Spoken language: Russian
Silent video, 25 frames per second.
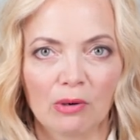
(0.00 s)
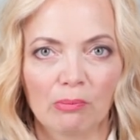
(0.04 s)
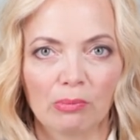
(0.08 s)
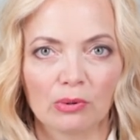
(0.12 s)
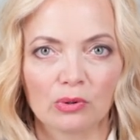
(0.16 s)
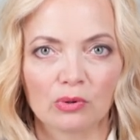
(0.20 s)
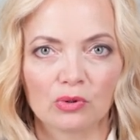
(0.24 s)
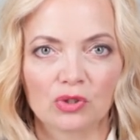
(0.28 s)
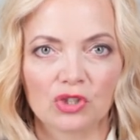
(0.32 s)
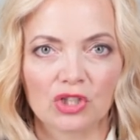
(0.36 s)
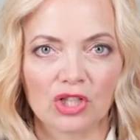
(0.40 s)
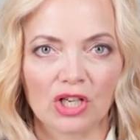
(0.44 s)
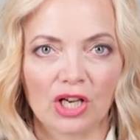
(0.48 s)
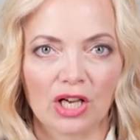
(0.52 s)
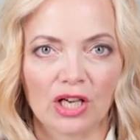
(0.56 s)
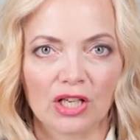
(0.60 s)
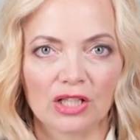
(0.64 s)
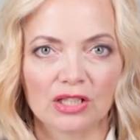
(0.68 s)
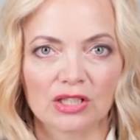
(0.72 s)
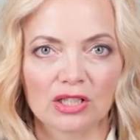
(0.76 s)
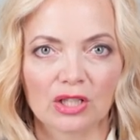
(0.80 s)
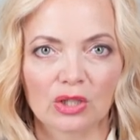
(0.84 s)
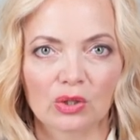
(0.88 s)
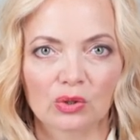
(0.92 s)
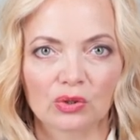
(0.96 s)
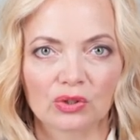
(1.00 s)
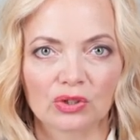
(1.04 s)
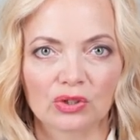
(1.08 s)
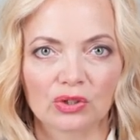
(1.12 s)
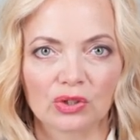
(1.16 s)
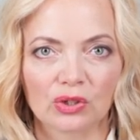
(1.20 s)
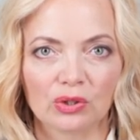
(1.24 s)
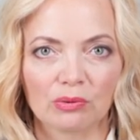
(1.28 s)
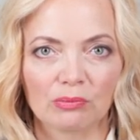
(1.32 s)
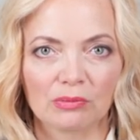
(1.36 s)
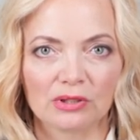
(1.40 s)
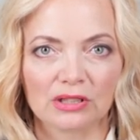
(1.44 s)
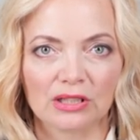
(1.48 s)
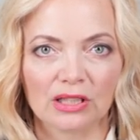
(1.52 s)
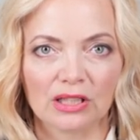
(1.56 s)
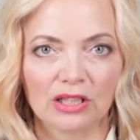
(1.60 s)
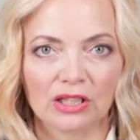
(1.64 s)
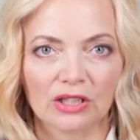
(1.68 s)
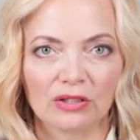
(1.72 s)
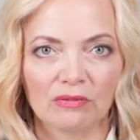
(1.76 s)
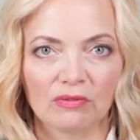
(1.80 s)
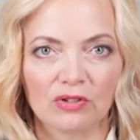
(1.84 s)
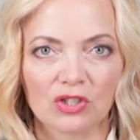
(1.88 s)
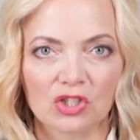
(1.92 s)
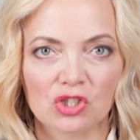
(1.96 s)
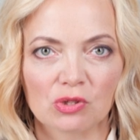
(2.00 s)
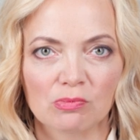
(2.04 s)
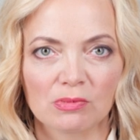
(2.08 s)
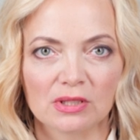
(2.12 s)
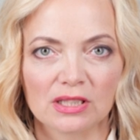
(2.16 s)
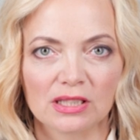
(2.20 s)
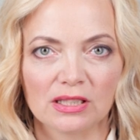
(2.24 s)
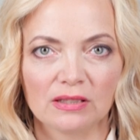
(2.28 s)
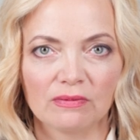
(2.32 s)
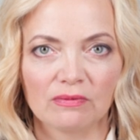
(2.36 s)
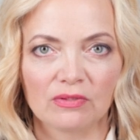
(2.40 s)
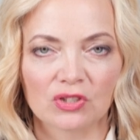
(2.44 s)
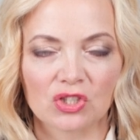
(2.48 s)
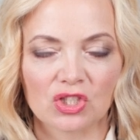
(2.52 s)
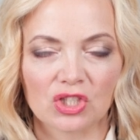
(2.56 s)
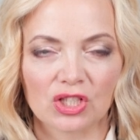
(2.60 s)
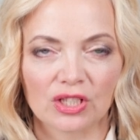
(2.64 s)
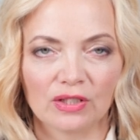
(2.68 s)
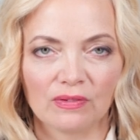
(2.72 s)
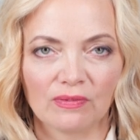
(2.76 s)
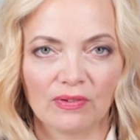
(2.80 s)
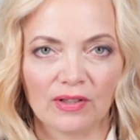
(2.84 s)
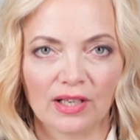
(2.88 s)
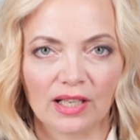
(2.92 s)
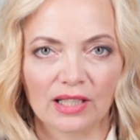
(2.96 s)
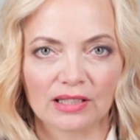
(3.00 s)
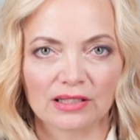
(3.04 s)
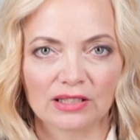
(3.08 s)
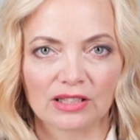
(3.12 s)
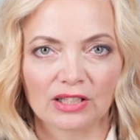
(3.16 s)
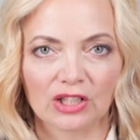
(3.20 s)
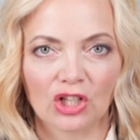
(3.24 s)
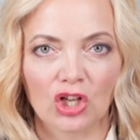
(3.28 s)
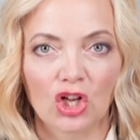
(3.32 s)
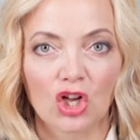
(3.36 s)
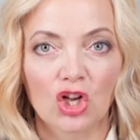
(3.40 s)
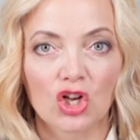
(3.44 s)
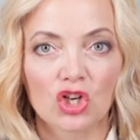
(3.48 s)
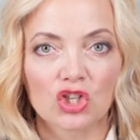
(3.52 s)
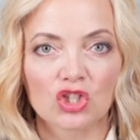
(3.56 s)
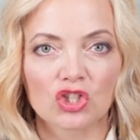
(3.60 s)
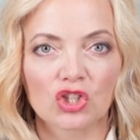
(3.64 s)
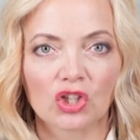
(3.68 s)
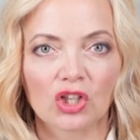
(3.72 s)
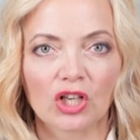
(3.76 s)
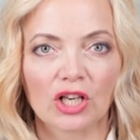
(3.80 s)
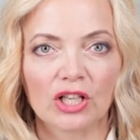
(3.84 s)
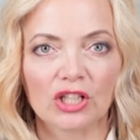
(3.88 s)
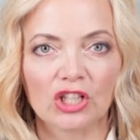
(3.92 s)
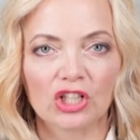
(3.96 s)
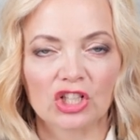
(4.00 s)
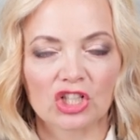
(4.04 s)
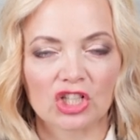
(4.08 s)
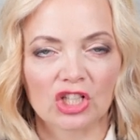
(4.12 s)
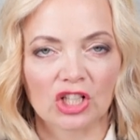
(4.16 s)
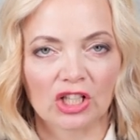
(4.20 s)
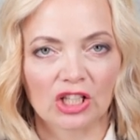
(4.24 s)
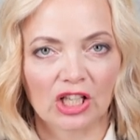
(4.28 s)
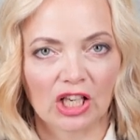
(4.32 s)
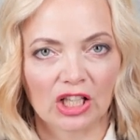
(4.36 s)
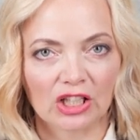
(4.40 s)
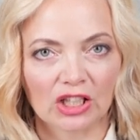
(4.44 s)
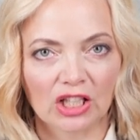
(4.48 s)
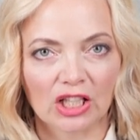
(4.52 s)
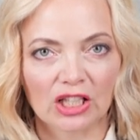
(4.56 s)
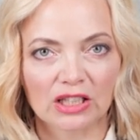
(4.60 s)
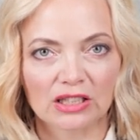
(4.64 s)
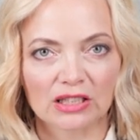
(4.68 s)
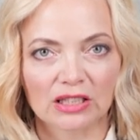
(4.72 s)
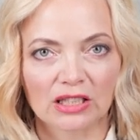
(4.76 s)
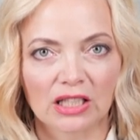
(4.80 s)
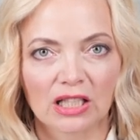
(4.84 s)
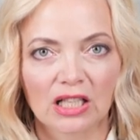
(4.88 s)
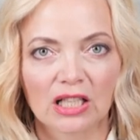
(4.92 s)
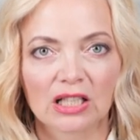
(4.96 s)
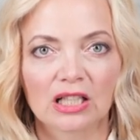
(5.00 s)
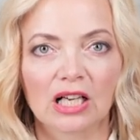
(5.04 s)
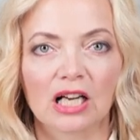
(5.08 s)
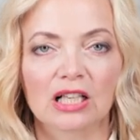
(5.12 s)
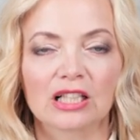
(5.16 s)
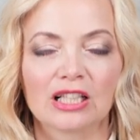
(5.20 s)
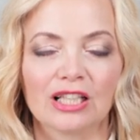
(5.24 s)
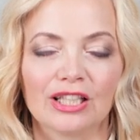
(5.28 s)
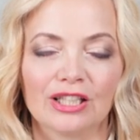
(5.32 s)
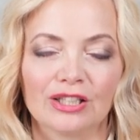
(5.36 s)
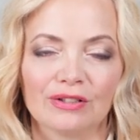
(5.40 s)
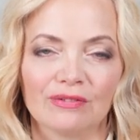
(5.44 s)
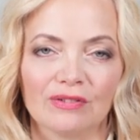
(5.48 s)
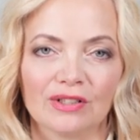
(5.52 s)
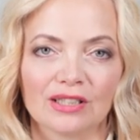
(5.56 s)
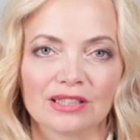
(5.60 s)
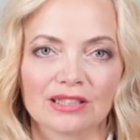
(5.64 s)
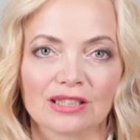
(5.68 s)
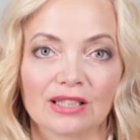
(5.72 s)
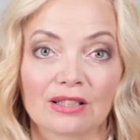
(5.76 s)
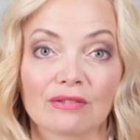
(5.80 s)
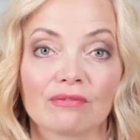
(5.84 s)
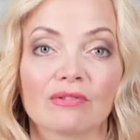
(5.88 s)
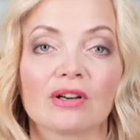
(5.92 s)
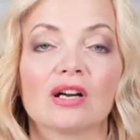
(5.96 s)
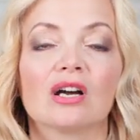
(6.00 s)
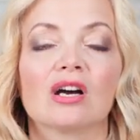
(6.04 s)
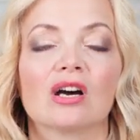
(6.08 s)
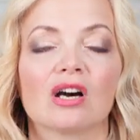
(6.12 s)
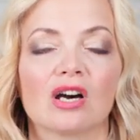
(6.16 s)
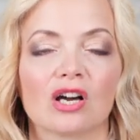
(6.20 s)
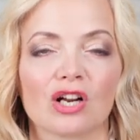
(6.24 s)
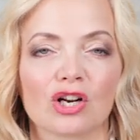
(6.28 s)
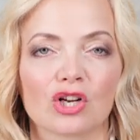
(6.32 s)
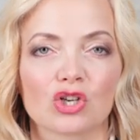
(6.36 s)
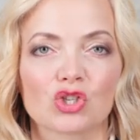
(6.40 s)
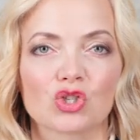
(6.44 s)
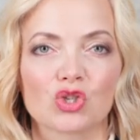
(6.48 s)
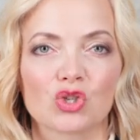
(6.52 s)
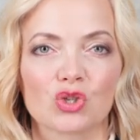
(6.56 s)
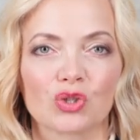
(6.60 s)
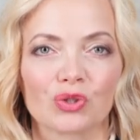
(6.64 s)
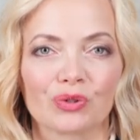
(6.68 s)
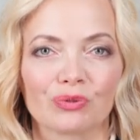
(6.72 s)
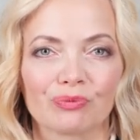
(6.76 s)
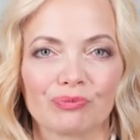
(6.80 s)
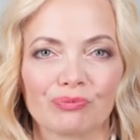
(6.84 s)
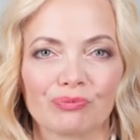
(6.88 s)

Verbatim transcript: Получается рост стоимости недвижимости выше инфляции, что, конечно, для нас, как для инвесторов, хорошо.